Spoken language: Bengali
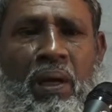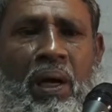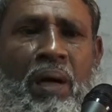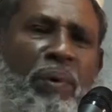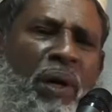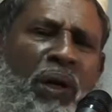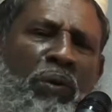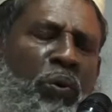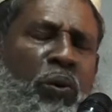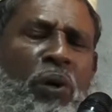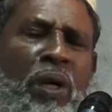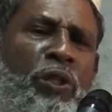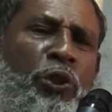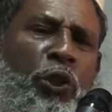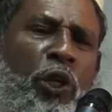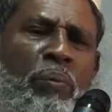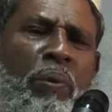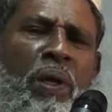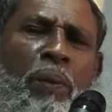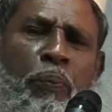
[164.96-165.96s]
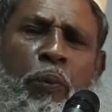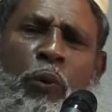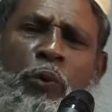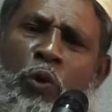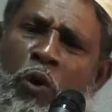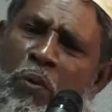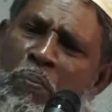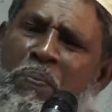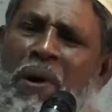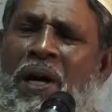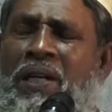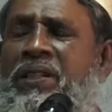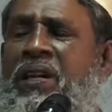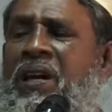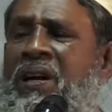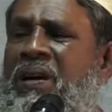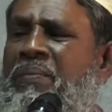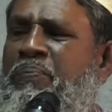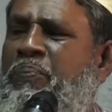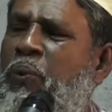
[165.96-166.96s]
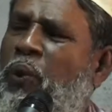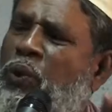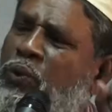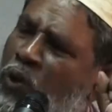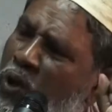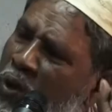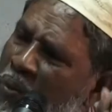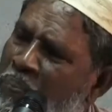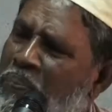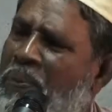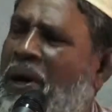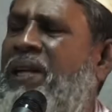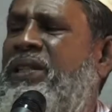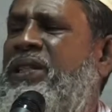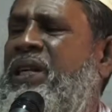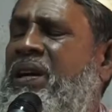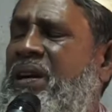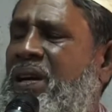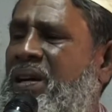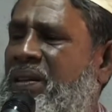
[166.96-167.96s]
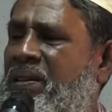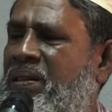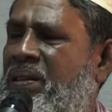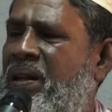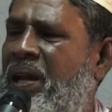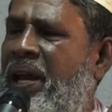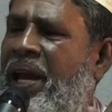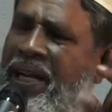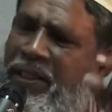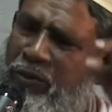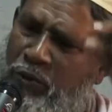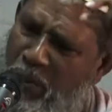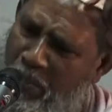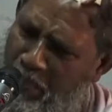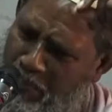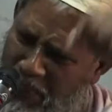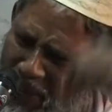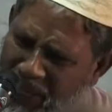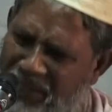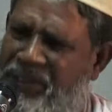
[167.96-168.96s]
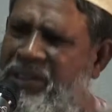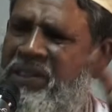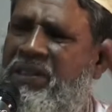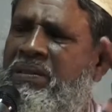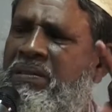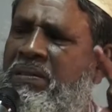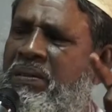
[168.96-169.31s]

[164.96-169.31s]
আমার কোরআন শরীফের প্রথম ভাষা প্রথম ভাষা একদম ফার্স্ট